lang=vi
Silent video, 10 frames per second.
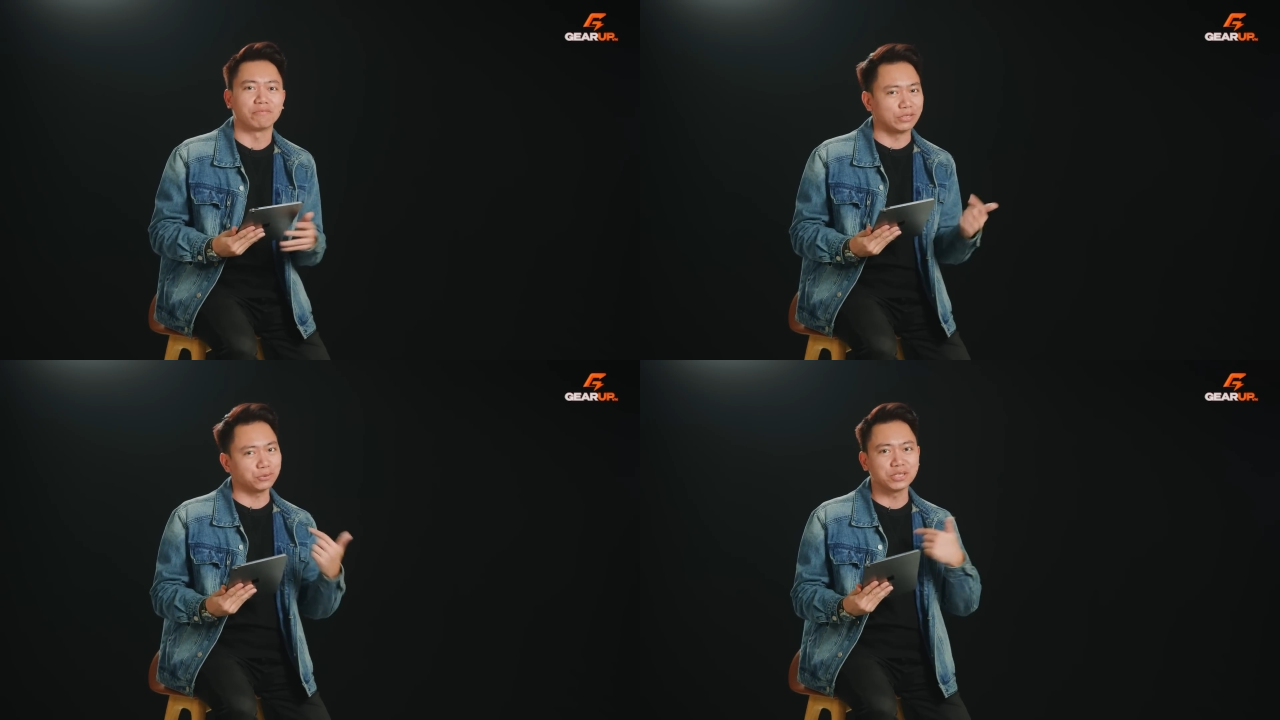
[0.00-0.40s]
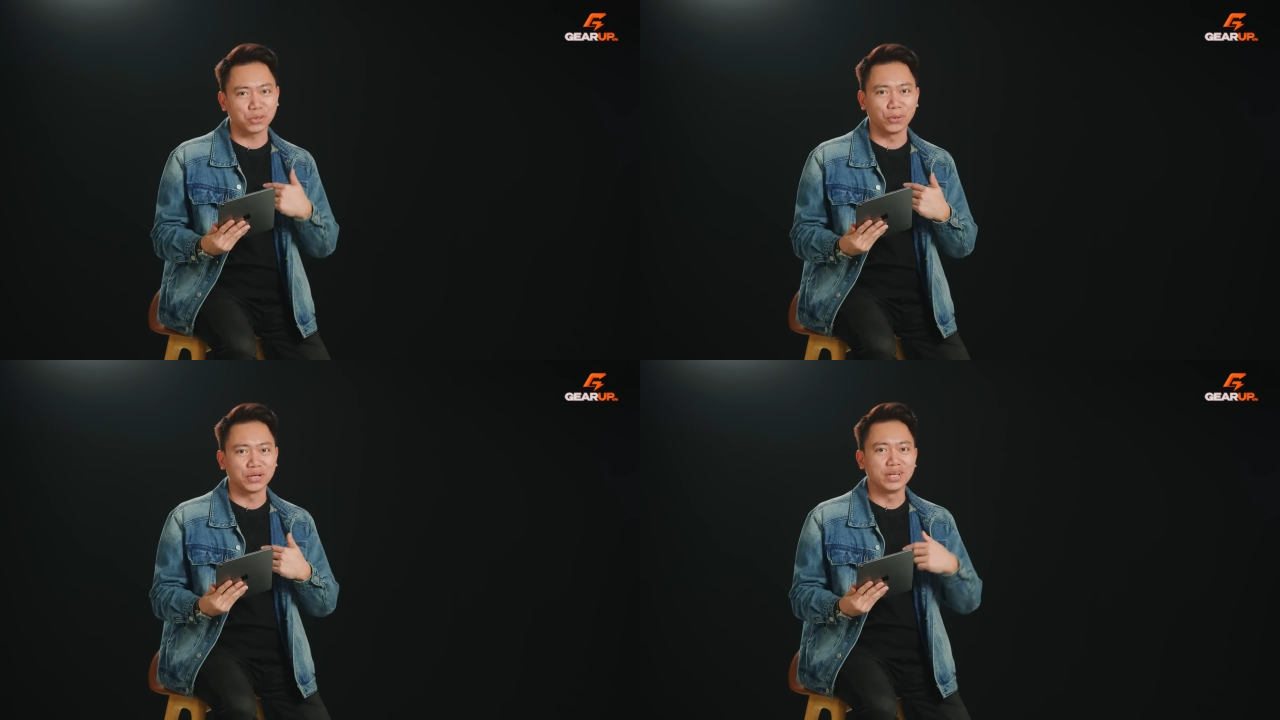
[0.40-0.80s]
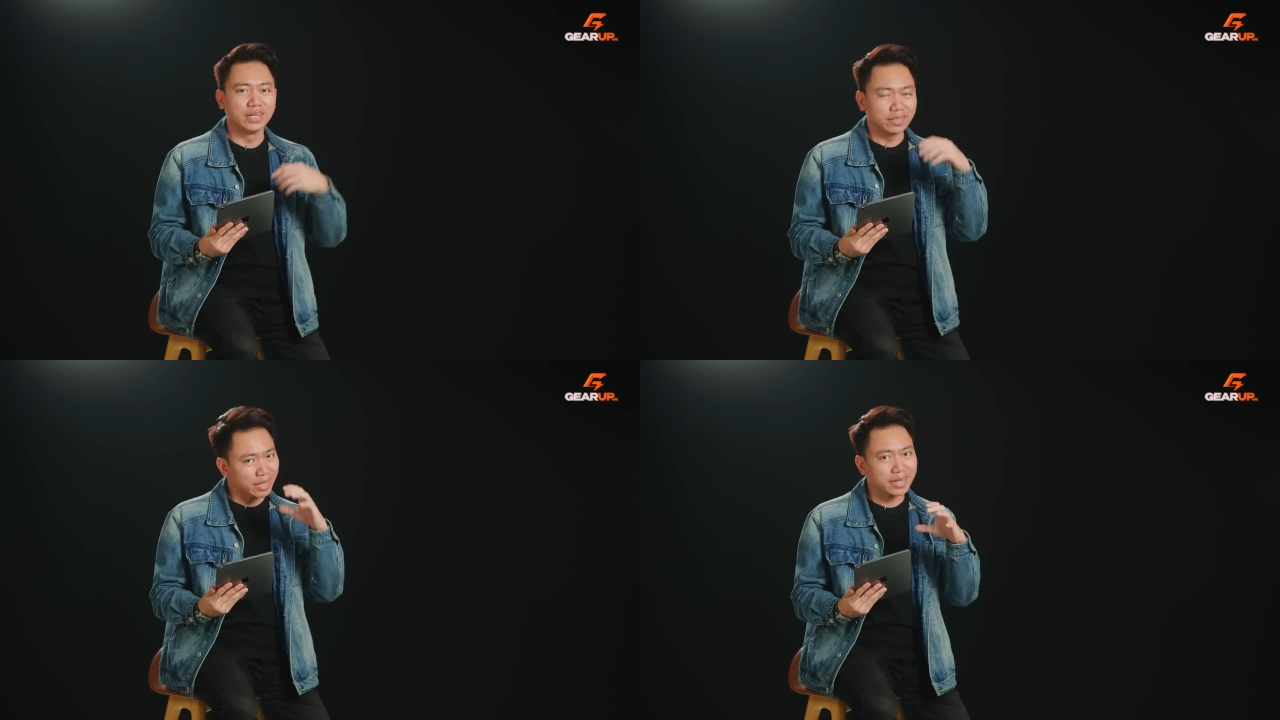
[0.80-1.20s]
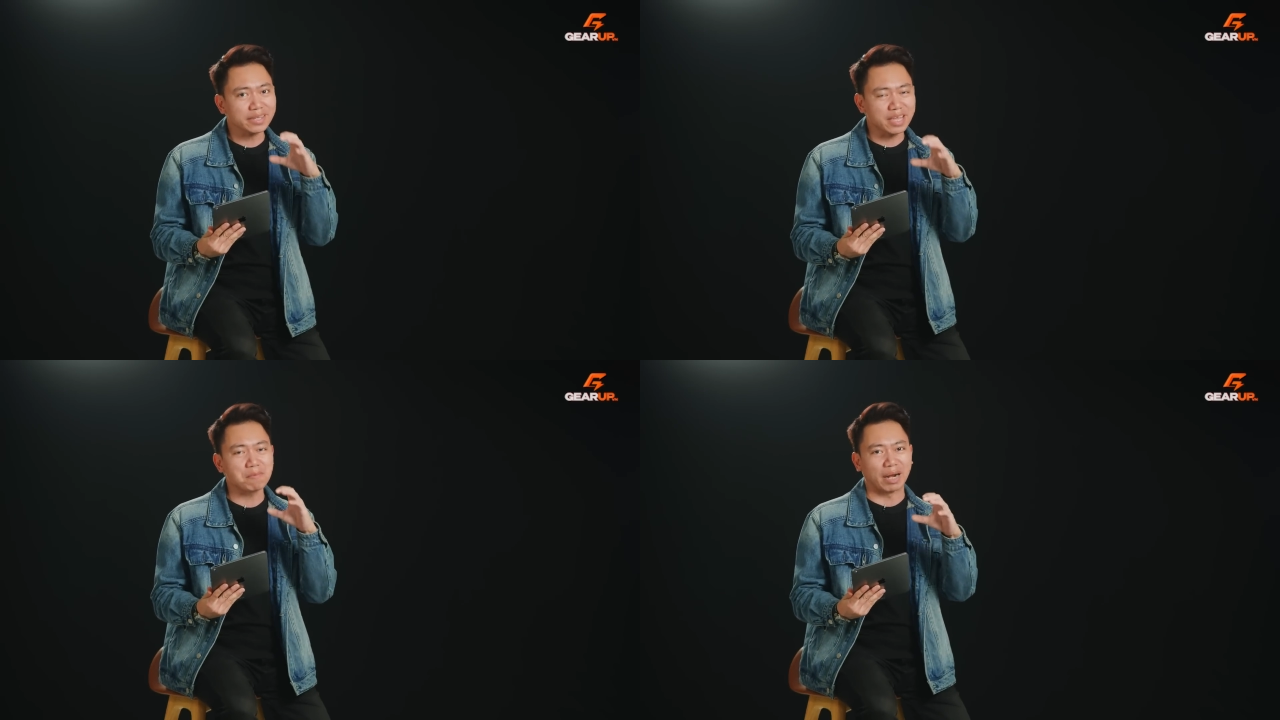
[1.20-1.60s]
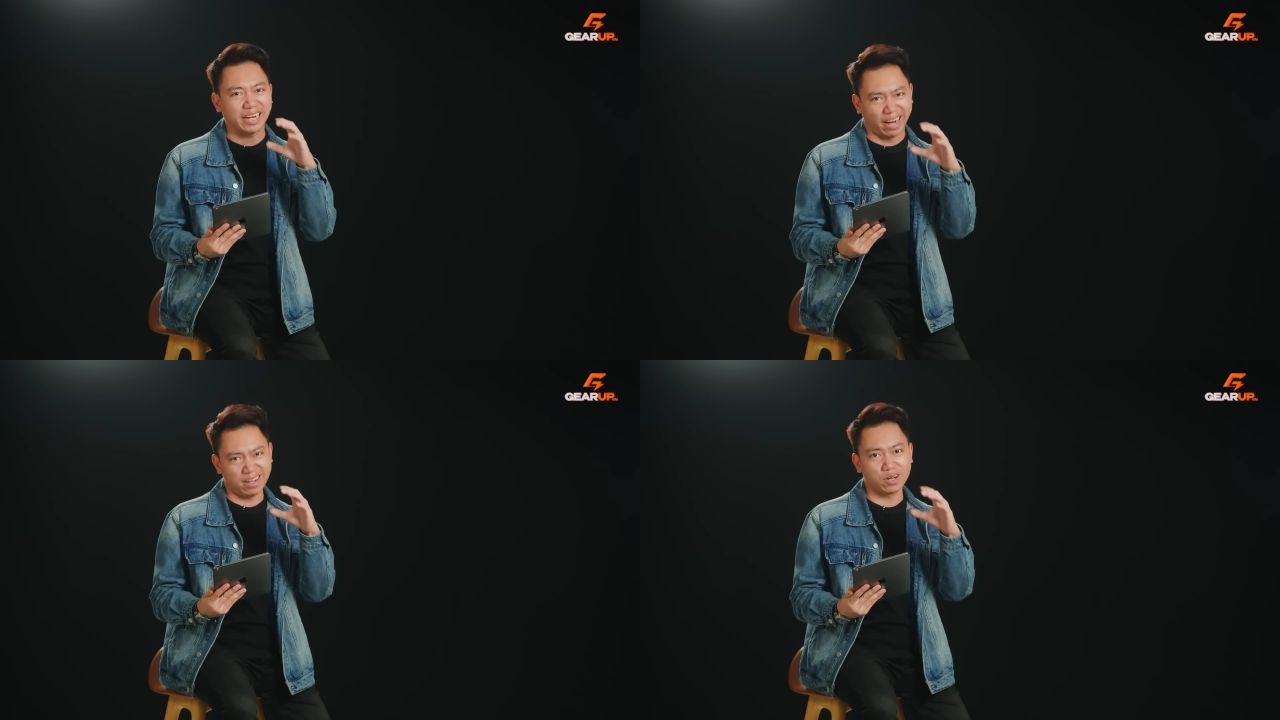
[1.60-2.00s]
ví dụ như tôi, thích cái tiếng
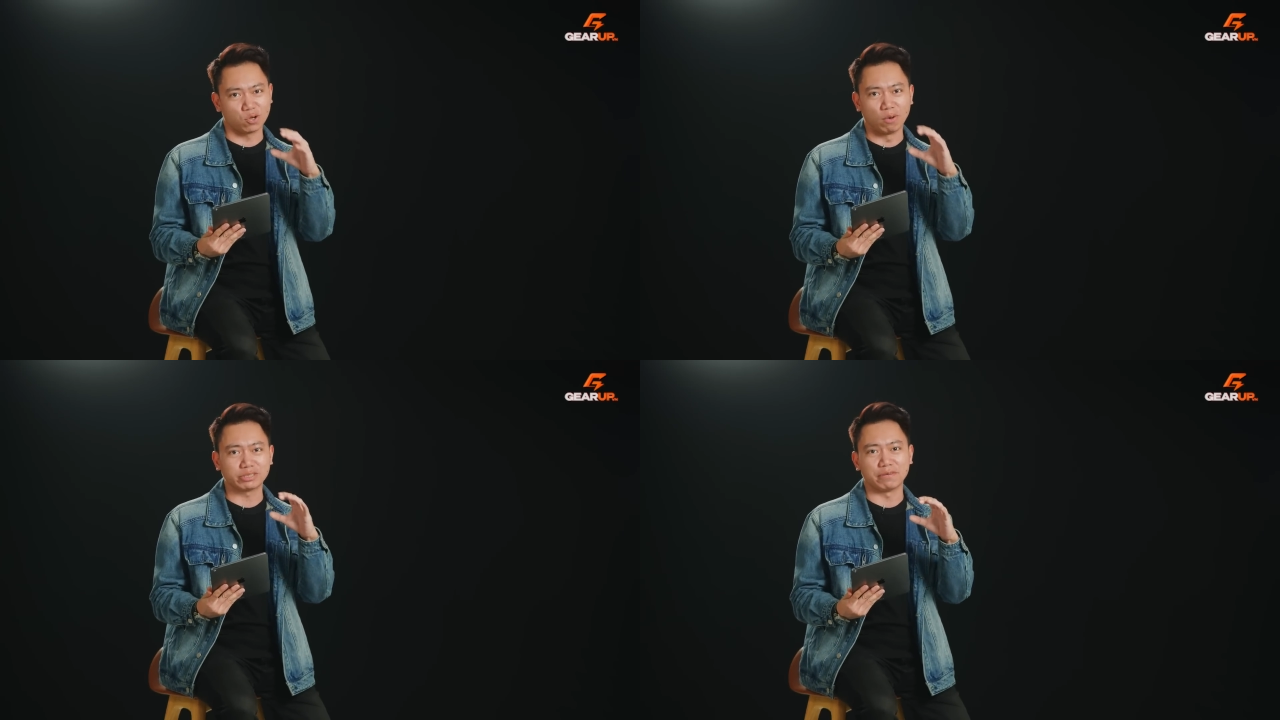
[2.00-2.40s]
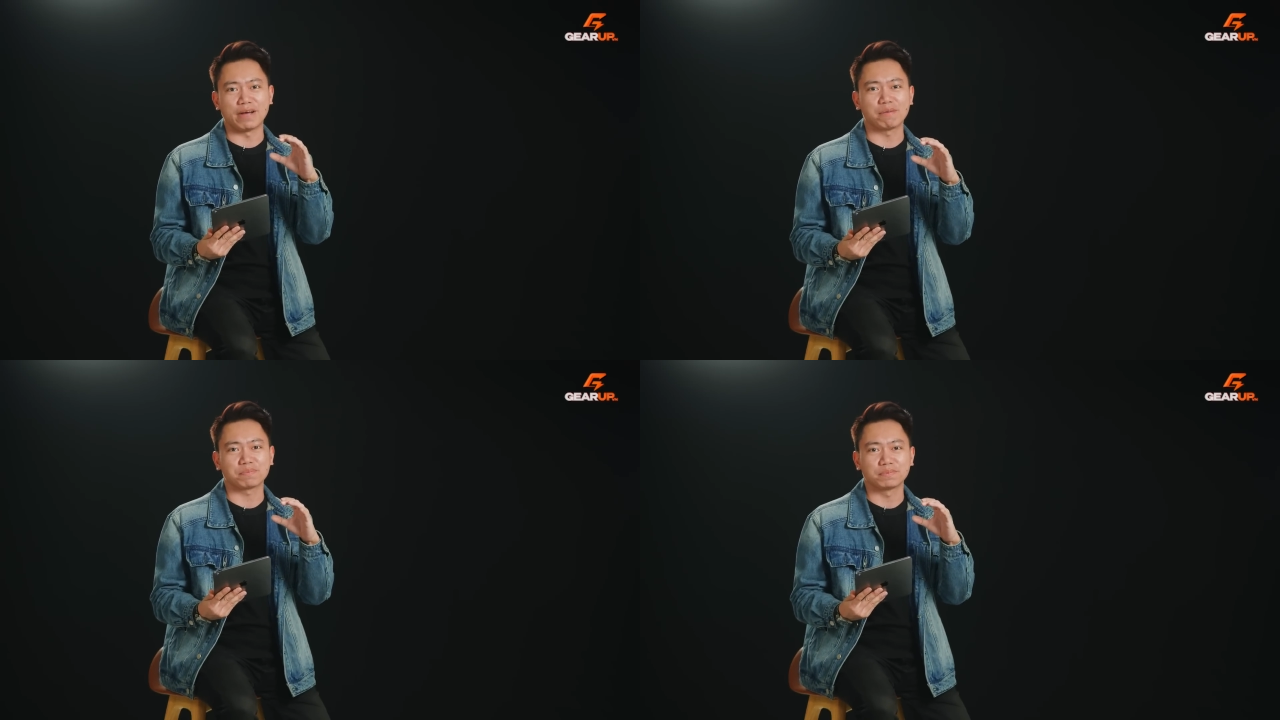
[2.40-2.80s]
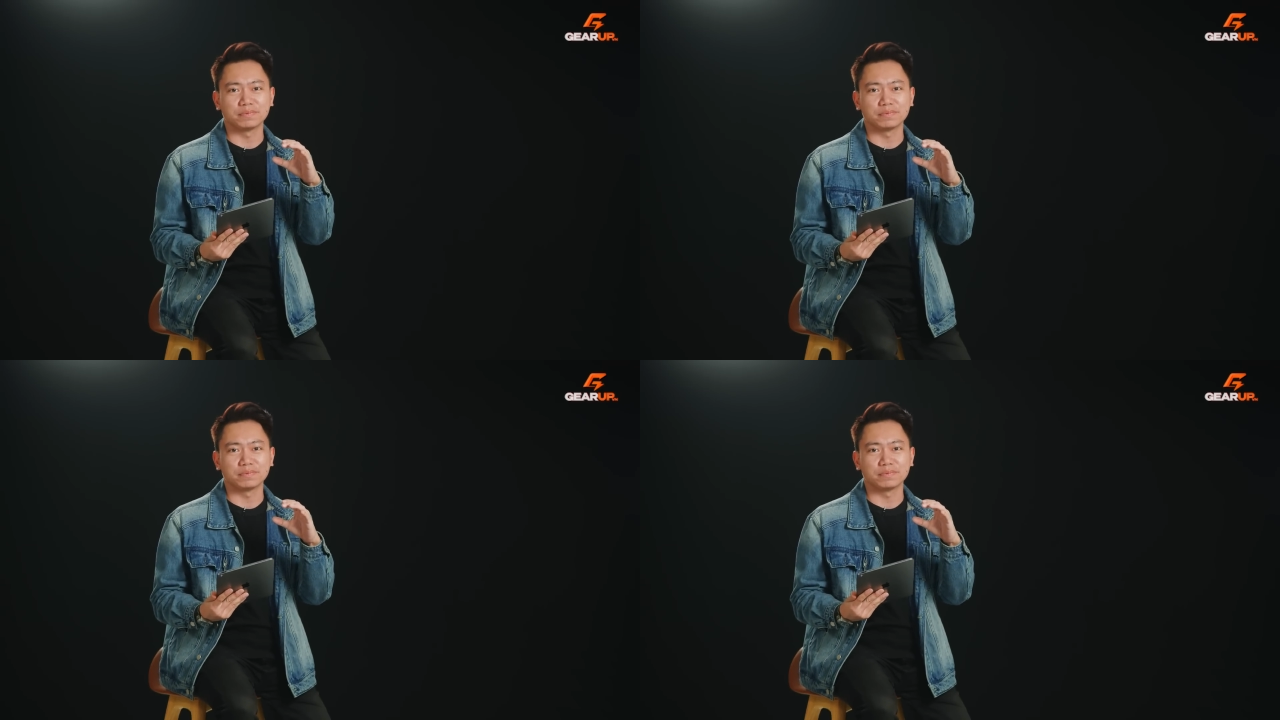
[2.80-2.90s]
máy khá lực của mẫu xe Pháp.